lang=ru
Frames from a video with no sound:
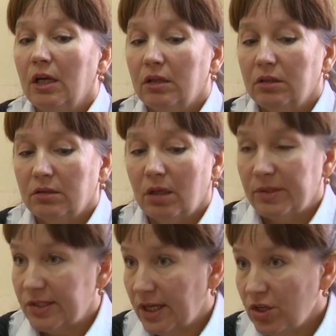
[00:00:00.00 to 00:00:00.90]
Э,
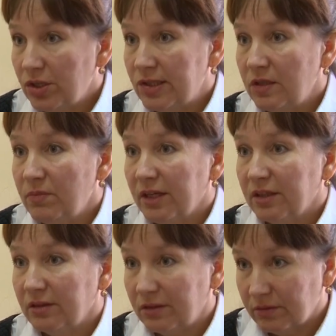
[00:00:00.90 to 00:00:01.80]
обозначить себя
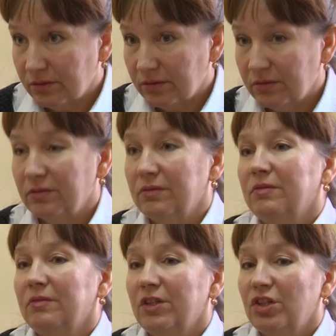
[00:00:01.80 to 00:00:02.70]
как э,
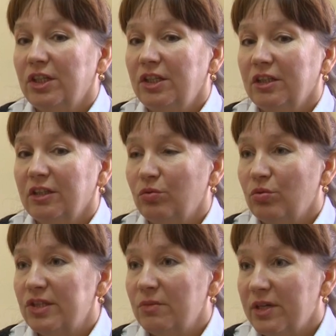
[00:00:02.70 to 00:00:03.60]
гражданина,
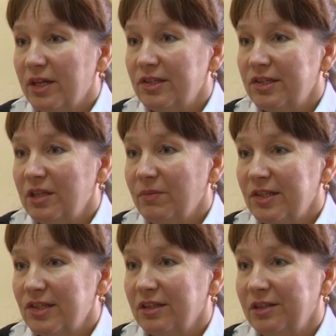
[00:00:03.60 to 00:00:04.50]
который собирается
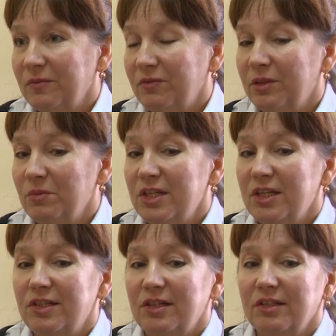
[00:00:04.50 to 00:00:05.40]
заниматься таким видом
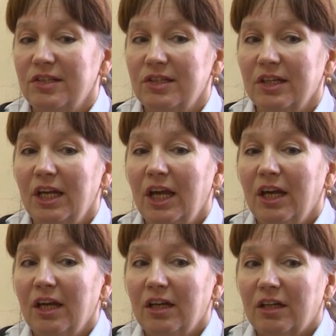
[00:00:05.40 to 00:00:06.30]
деятельности.
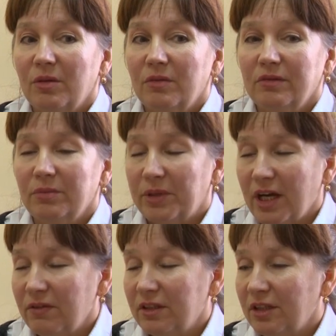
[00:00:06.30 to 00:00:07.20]
Как э,
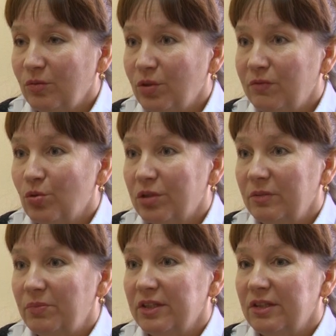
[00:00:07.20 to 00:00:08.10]
правило, налоговый
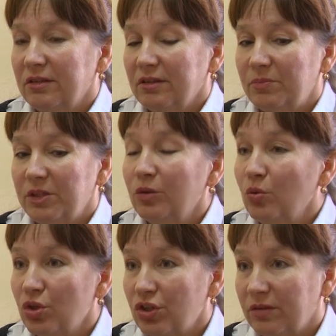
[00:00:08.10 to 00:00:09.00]
орган
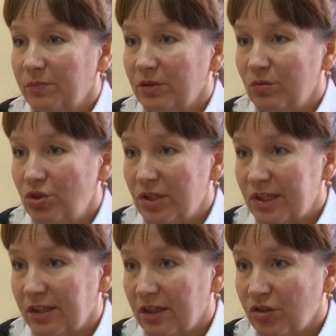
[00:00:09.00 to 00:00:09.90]
предложит
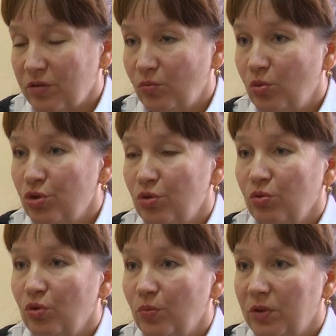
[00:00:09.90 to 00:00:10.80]
подключиться к нашему очень
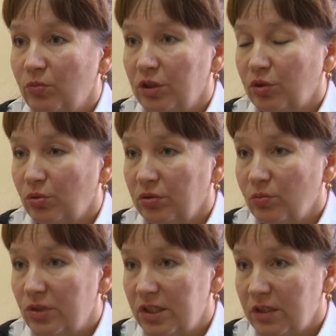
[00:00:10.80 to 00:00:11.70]
удобному
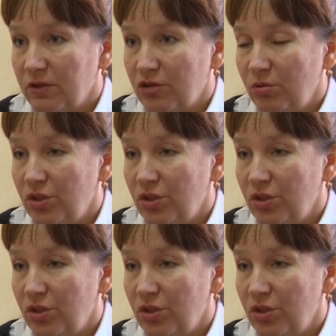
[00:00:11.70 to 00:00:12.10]
электронному сервису